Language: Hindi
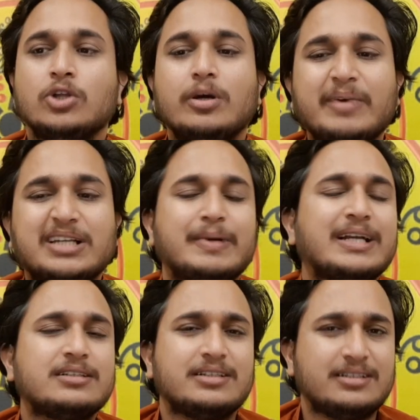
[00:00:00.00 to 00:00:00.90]
तो हम
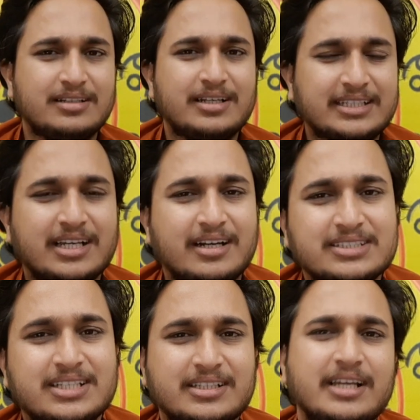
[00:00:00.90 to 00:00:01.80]
एक्सपेक्ट ऐसा कर
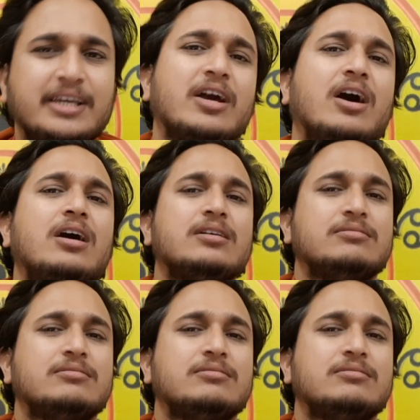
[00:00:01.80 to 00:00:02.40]
सकते हैं कि हाँ